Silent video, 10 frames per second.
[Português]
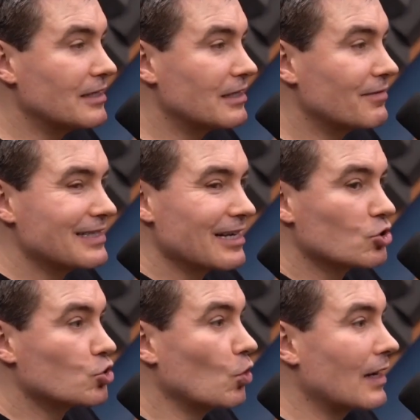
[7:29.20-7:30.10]
você vai ser
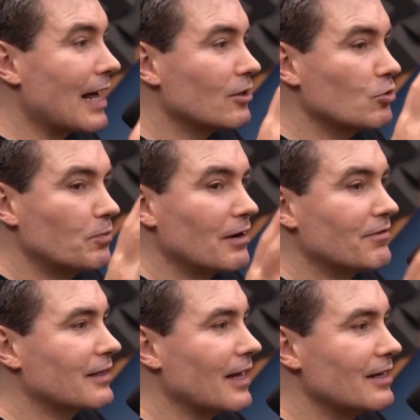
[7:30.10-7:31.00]
assolado por
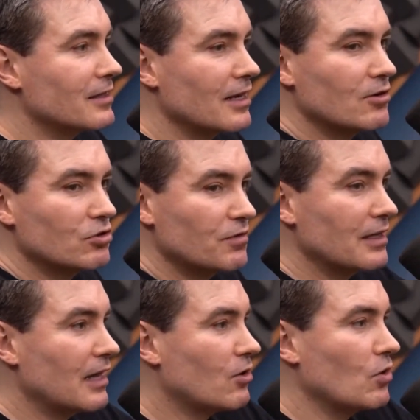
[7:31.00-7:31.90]
avatares querendo te
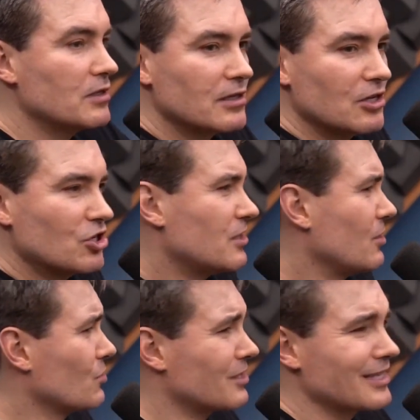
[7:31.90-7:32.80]
vender coisas, encher seu
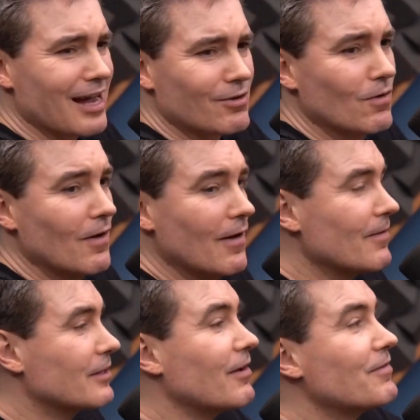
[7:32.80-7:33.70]
saco.
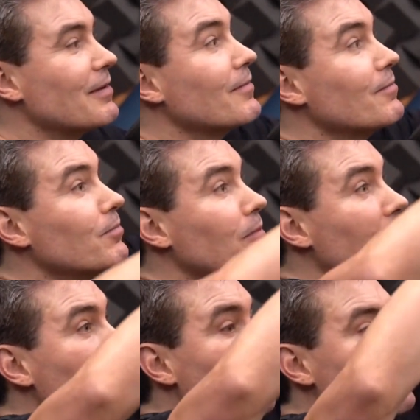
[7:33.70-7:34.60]
Você vai ver
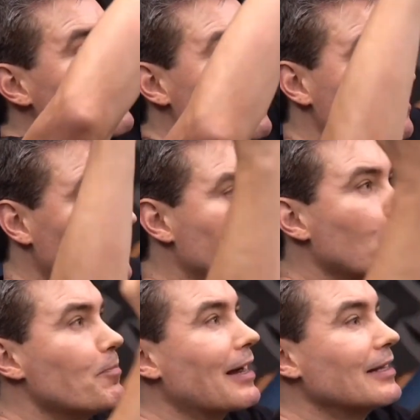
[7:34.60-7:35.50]
uh, uh,
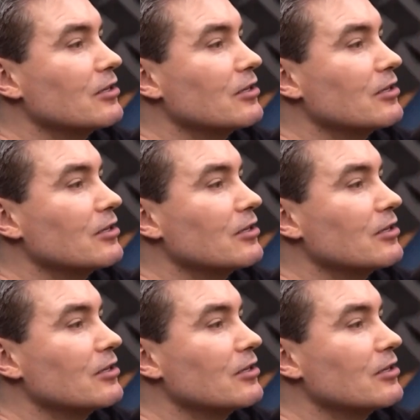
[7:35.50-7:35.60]
propagandas